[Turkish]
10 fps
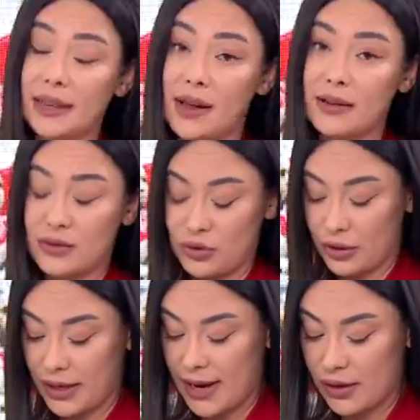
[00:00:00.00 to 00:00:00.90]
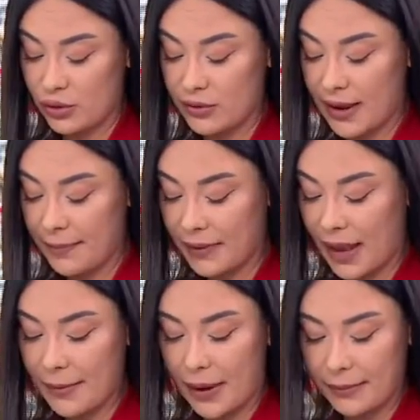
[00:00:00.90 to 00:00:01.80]
neler anlatıyor yeni günde.
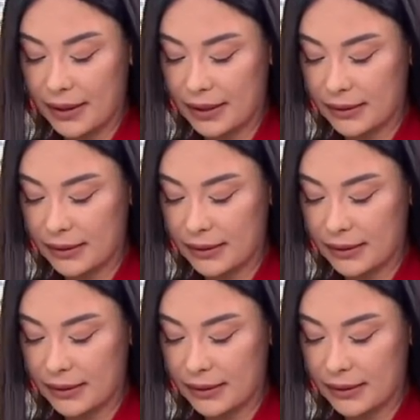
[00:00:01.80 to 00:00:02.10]
Hemen